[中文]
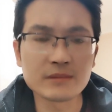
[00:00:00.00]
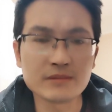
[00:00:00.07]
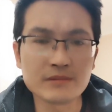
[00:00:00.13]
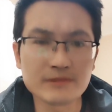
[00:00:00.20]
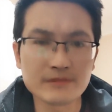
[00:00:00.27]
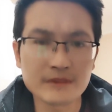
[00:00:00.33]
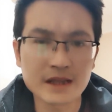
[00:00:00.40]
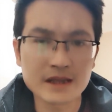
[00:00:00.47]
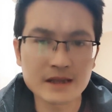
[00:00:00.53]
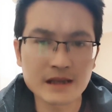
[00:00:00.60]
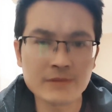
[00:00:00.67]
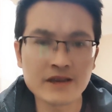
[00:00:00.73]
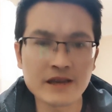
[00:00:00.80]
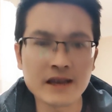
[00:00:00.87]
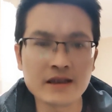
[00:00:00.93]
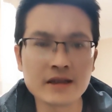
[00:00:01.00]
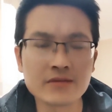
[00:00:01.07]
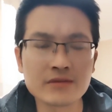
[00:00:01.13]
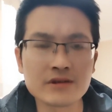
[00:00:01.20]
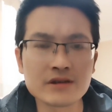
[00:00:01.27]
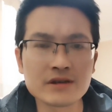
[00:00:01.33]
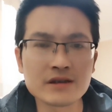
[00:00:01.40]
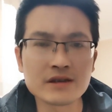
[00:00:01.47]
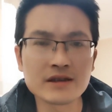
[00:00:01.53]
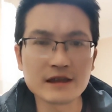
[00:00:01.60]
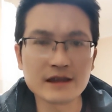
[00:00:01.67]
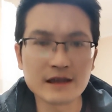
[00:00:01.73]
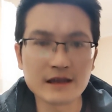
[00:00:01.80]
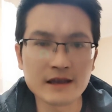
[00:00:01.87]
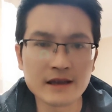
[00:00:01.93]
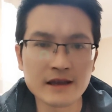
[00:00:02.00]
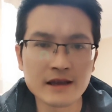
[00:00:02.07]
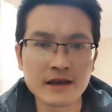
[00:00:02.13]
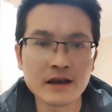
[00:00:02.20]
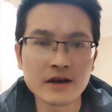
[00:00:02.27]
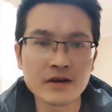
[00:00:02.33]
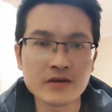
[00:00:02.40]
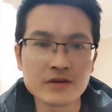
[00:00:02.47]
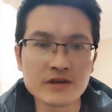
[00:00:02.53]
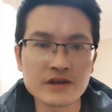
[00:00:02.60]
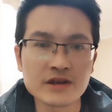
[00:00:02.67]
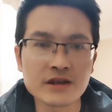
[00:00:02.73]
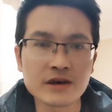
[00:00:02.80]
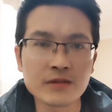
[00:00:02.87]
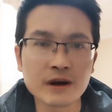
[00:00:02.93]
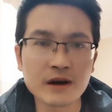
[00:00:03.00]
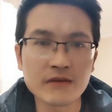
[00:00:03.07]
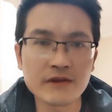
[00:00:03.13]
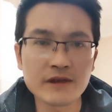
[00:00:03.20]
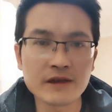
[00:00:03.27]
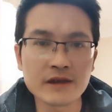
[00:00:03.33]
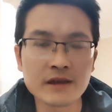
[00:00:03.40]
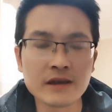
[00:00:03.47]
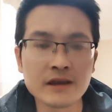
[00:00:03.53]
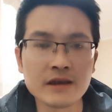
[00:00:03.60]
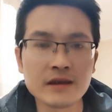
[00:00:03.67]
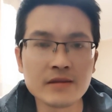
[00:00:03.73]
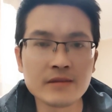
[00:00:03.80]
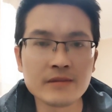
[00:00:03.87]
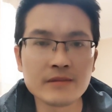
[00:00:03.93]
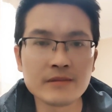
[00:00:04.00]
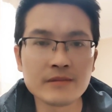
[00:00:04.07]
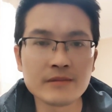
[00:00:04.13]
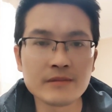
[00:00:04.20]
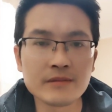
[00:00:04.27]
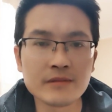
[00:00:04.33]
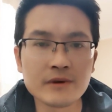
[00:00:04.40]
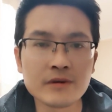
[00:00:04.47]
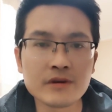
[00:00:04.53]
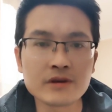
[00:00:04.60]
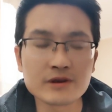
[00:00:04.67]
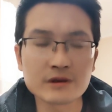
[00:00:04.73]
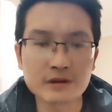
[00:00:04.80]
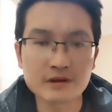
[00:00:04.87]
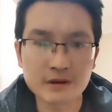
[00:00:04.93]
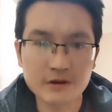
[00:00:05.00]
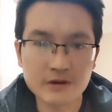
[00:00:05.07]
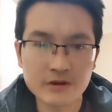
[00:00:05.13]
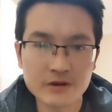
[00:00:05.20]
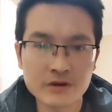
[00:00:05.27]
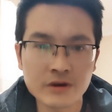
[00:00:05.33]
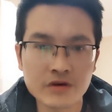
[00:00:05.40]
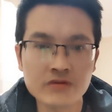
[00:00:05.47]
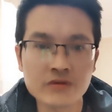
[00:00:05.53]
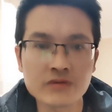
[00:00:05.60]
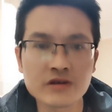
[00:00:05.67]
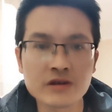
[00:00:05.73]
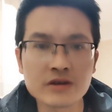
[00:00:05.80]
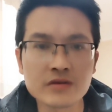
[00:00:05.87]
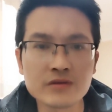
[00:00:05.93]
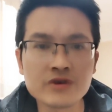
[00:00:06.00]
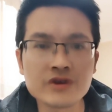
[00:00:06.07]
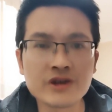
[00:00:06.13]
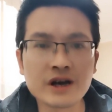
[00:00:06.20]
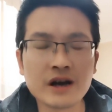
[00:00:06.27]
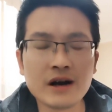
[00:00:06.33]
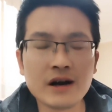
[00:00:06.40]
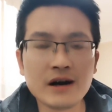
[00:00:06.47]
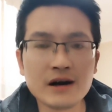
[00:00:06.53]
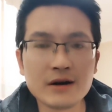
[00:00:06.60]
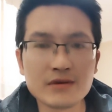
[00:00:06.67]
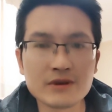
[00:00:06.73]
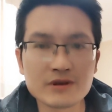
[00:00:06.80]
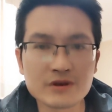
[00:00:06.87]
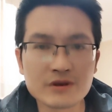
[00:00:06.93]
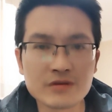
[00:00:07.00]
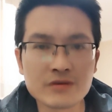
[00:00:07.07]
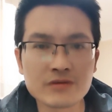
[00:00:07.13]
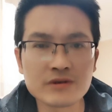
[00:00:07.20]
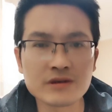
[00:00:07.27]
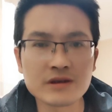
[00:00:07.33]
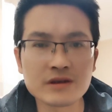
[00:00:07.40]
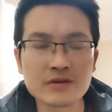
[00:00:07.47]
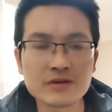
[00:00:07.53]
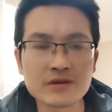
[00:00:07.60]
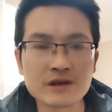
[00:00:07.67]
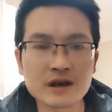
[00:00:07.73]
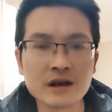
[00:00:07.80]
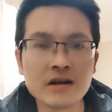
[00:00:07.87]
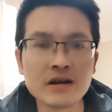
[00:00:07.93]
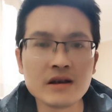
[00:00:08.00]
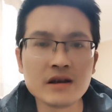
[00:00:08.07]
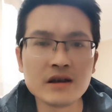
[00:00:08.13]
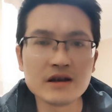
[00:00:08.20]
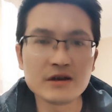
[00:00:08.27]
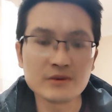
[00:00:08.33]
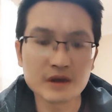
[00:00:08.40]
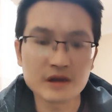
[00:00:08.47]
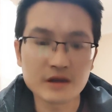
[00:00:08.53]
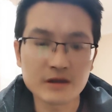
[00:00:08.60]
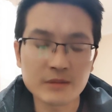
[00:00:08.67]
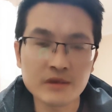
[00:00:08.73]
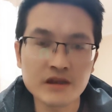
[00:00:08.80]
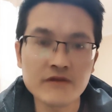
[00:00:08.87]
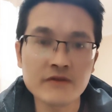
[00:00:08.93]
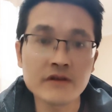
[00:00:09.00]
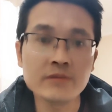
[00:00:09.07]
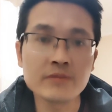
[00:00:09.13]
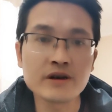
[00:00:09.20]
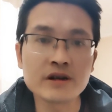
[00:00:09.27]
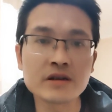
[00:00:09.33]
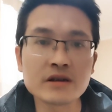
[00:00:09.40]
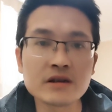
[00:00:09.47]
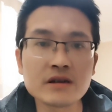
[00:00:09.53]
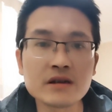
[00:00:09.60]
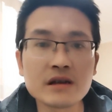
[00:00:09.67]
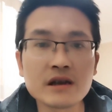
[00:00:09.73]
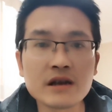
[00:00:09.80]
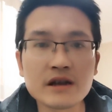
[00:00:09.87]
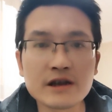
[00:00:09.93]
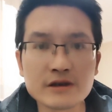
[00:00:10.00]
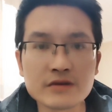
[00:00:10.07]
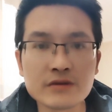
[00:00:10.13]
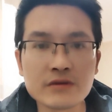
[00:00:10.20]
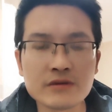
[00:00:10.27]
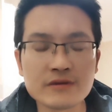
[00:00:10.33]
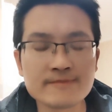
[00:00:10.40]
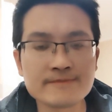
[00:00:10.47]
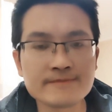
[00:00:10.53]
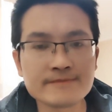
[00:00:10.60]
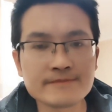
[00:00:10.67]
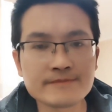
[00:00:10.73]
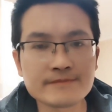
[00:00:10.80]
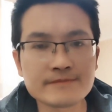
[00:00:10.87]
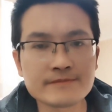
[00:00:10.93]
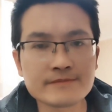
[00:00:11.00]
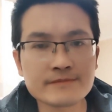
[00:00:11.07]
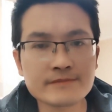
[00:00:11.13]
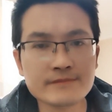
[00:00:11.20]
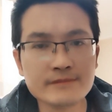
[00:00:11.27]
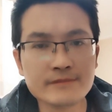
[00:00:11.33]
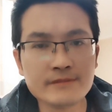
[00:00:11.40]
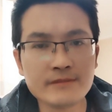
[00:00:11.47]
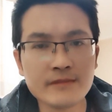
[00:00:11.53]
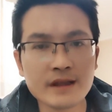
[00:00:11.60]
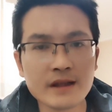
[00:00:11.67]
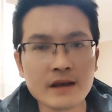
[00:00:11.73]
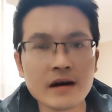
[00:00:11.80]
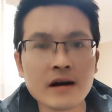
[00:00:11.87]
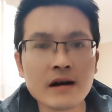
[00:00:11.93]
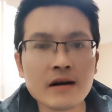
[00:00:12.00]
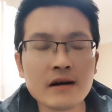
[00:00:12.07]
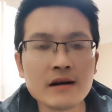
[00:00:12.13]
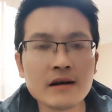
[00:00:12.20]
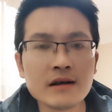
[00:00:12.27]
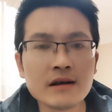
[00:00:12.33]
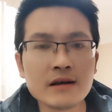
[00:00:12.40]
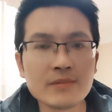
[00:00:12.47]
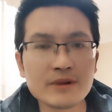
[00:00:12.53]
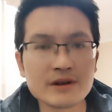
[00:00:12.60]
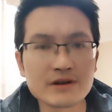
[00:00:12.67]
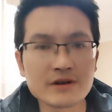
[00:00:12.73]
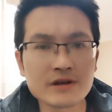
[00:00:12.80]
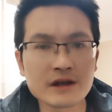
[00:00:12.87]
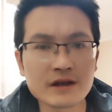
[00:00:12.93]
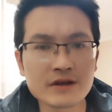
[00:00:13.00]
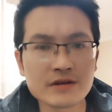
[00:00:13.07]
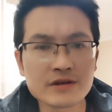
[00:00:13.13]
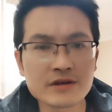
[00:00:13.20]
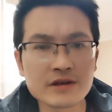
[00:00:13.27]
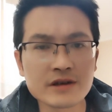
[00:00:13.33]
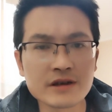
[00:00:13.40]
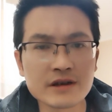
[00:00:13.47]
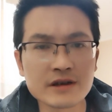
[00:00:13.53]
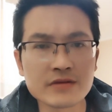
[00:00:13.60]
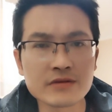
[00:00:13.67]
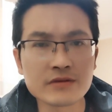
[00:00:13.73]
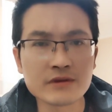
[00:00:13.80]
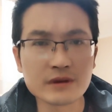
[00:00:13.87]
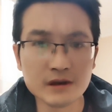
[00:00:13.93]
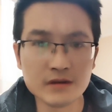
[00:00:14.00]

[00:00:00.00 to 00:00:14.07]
你太便宜的东西，你后期你的花费会会超出你的预想啊，会超出你的预想。因为蜜蜂本身是一个灵虫，啊，本身它就是一个灵虫。